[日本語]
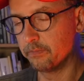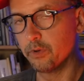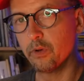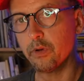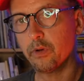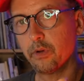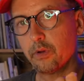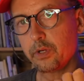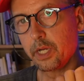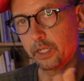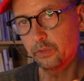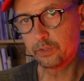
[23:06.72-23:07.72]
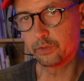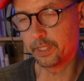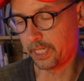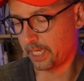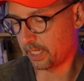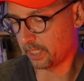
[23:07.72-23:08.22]
もう彼女は
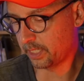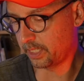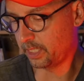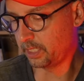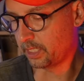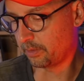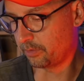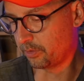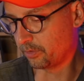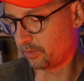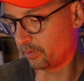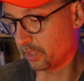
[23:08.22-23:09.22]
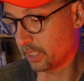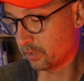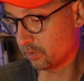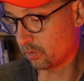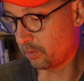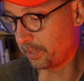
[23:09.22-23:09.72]
ねインタビューというか
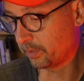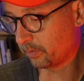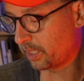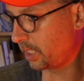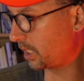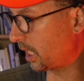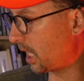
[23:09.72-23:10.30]
そのコメント聞いた